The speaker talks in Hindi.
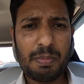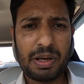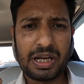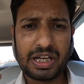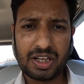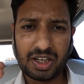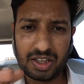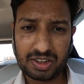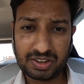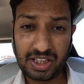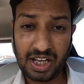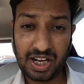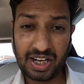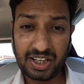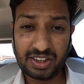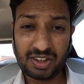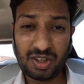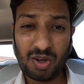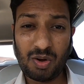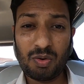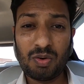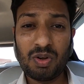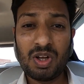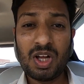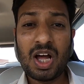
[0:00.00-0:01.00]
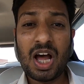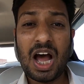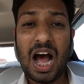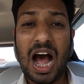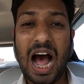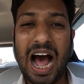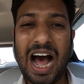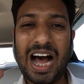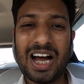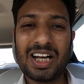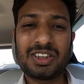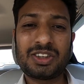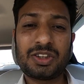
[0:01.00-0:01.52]
मैं करता रहता हूं
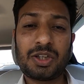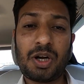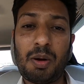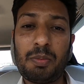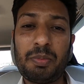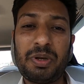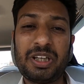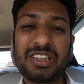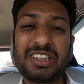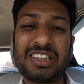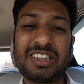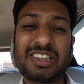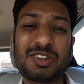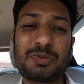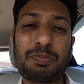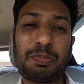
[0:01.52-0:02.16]
आज हम एक